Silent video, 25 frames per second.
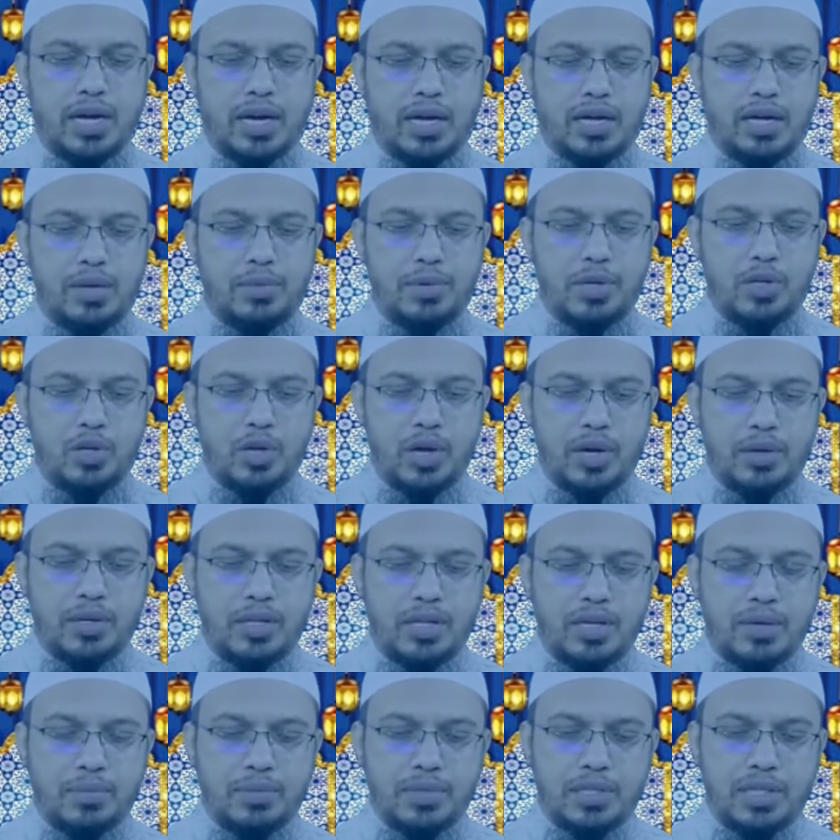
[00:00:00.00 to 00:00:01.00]
রাকিব হৃদয় আইডি
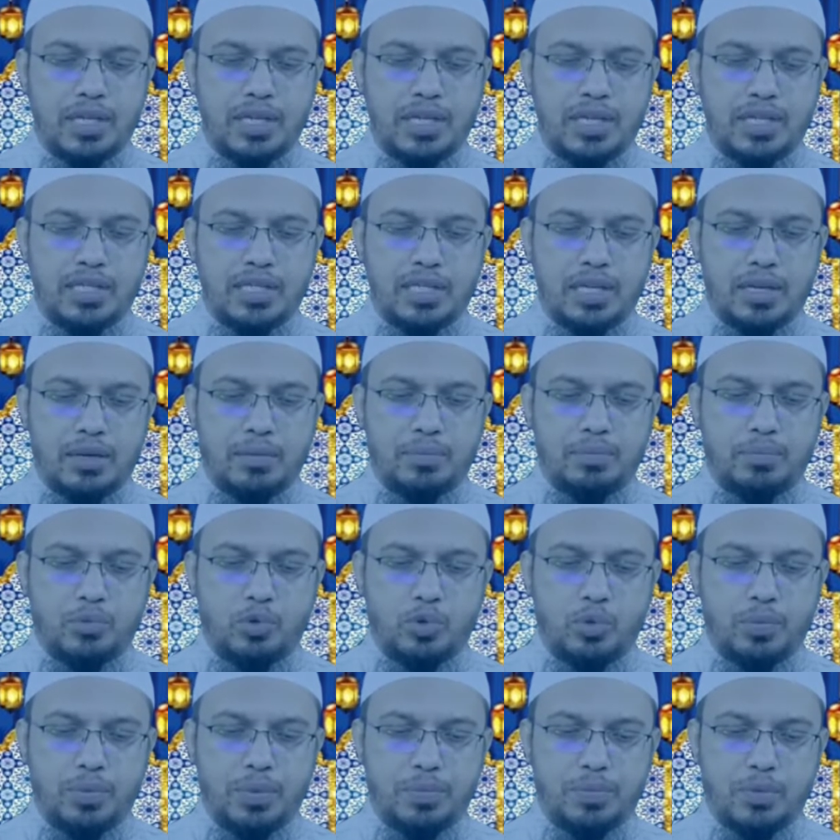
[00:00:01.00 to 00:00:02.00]
থেকে আপনি লিখেছেন
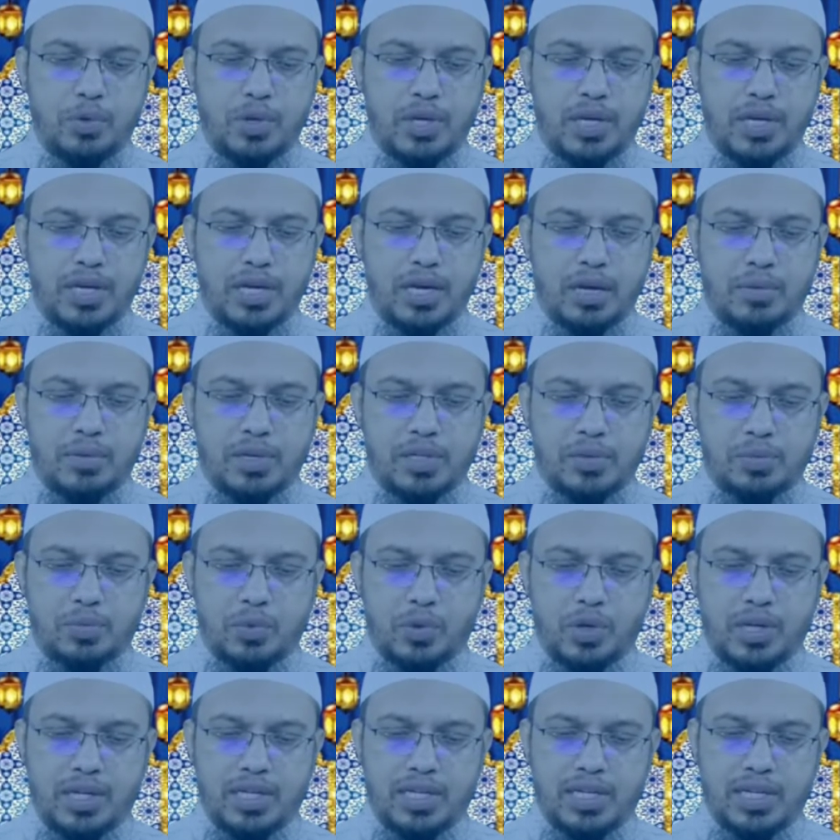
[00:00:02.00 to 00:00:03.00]
টুপি পরে নামাজ
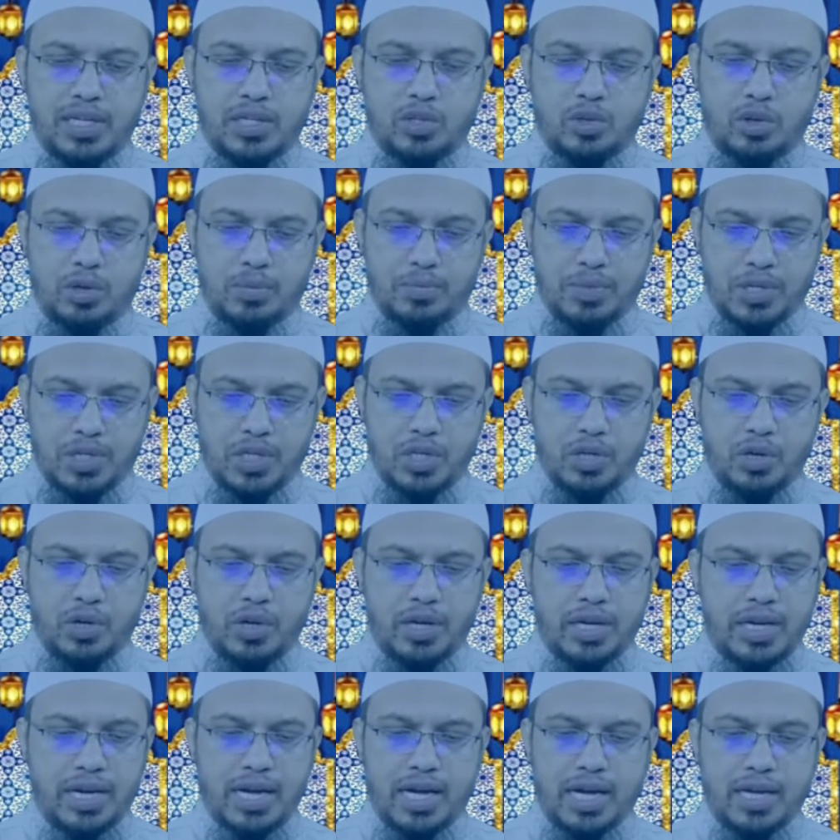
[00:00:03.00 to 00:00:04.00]
পড়লে কি সব বেশি
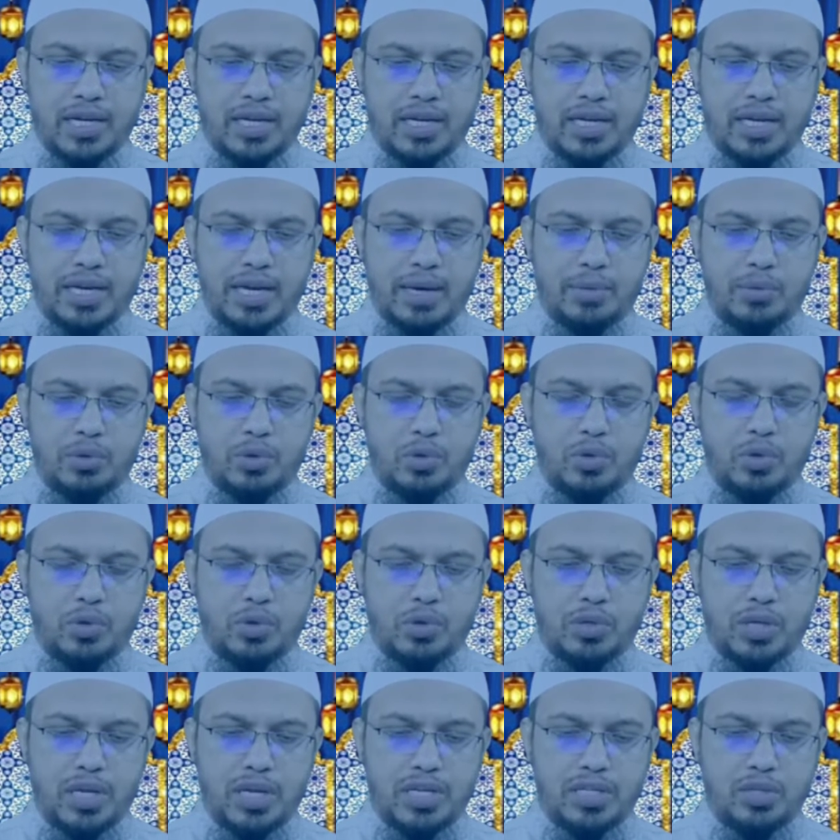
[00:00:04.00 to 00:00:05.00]
হয় না এমন কোনো
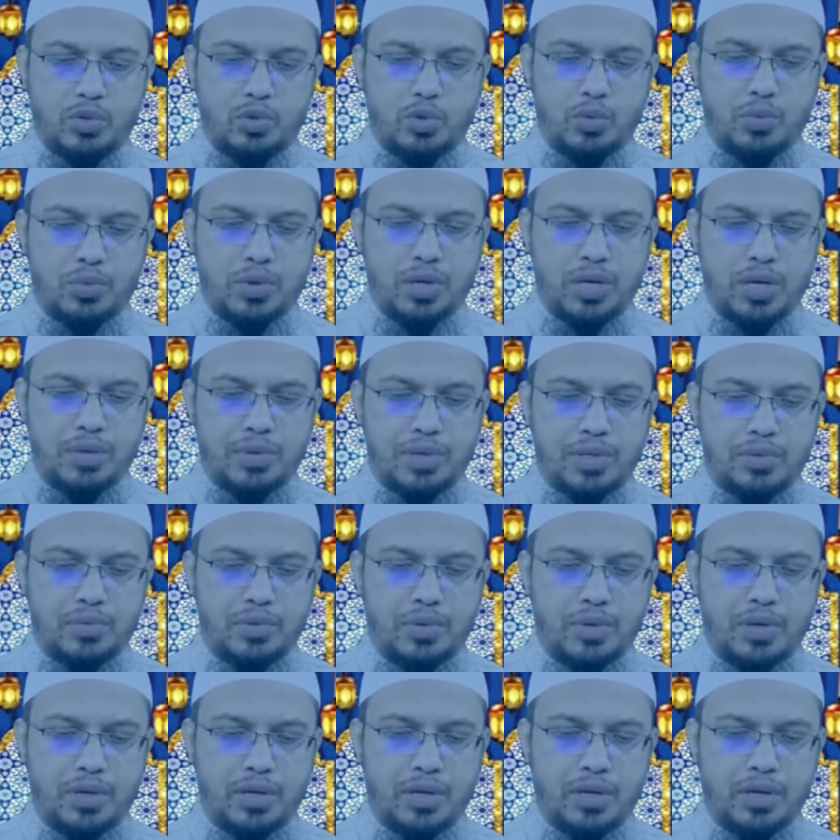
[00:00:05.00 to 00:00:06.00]
কথা না যে টুপি পড়লে নামাজ
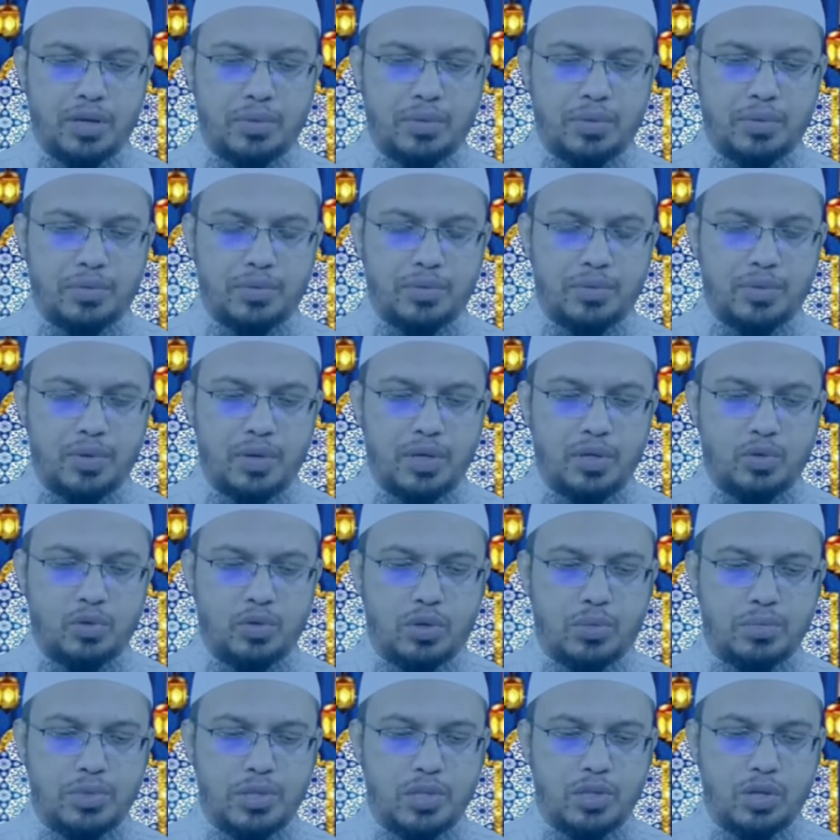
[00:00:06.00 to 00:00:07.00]
পড়লে নামাজ পড়লে
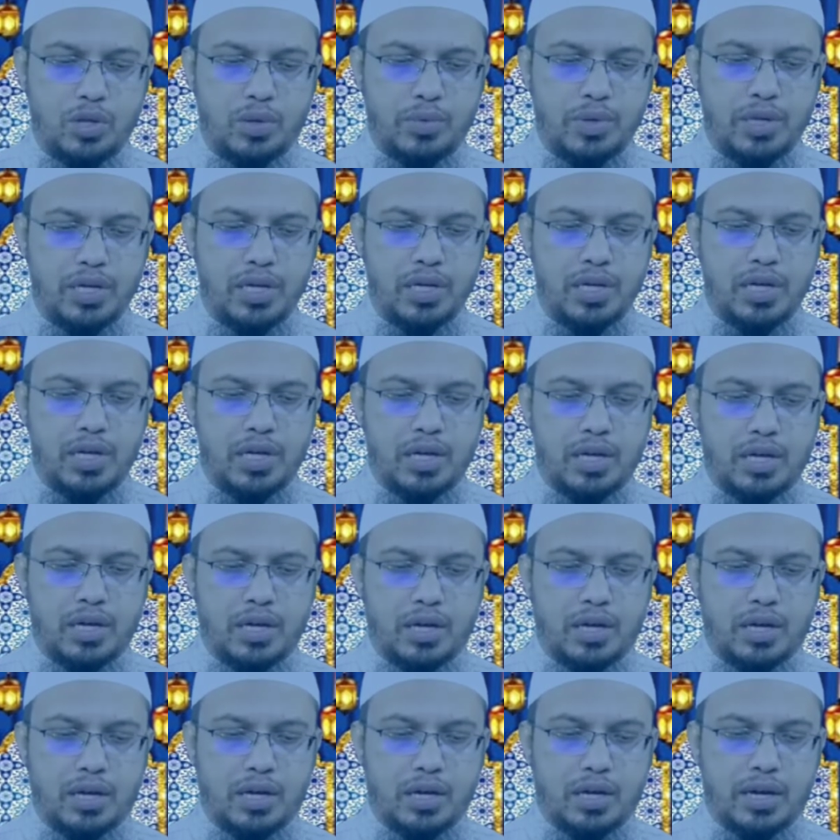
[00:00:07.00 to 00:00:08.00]
সব বেশি হবে
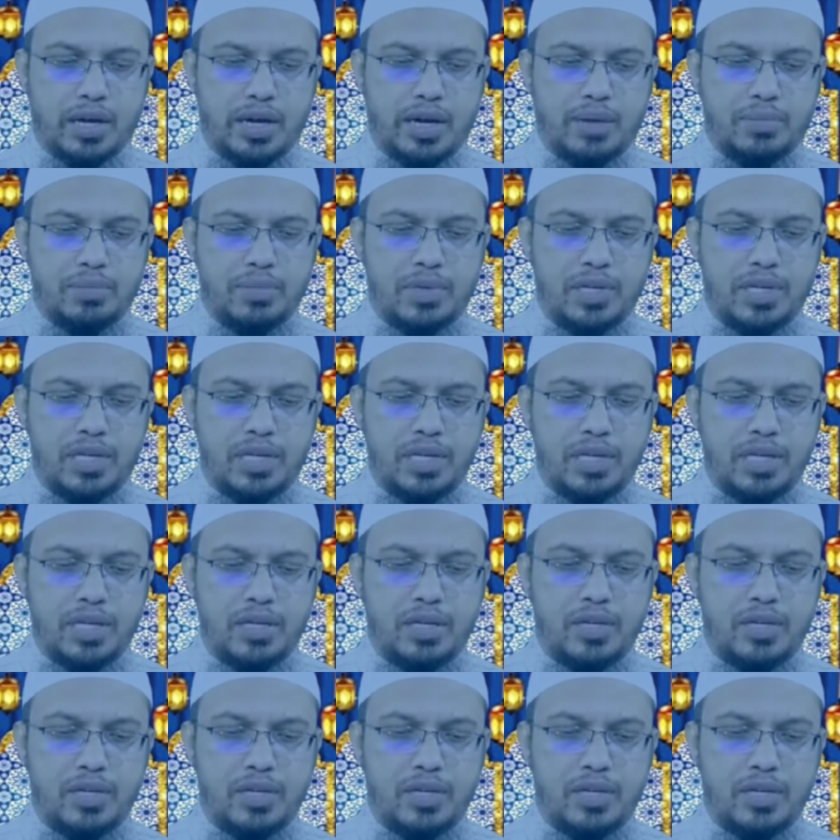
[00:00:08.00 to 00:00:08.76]
এমডি